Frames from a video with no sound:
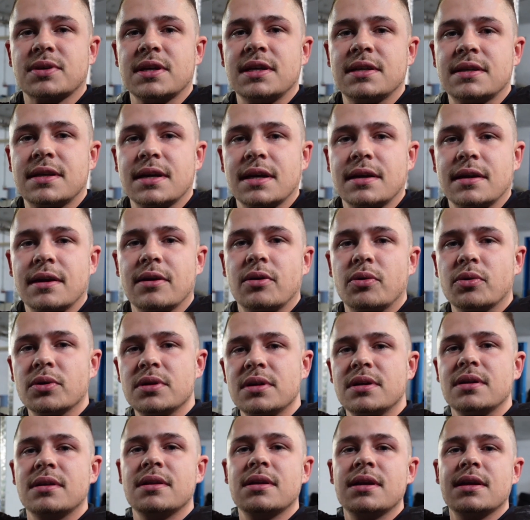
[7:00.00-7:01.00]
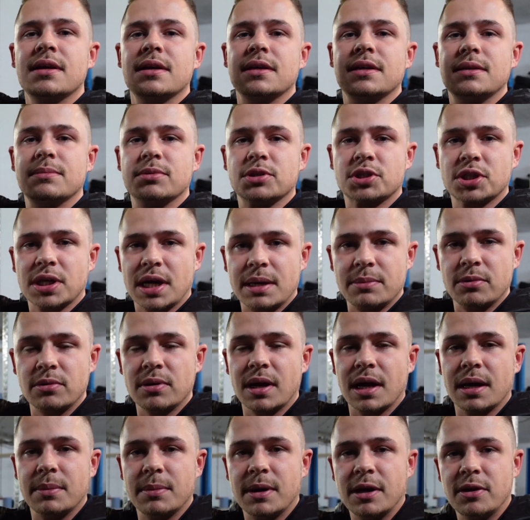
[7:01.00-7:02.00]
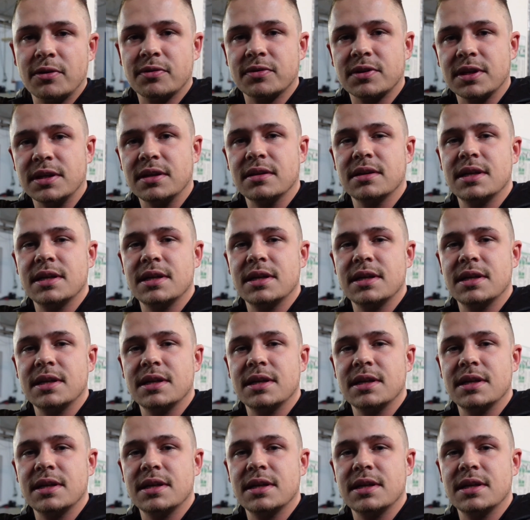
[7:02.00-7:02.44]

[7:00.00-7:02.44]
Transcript: geht gerne unten in die Beschreibung einmal auf den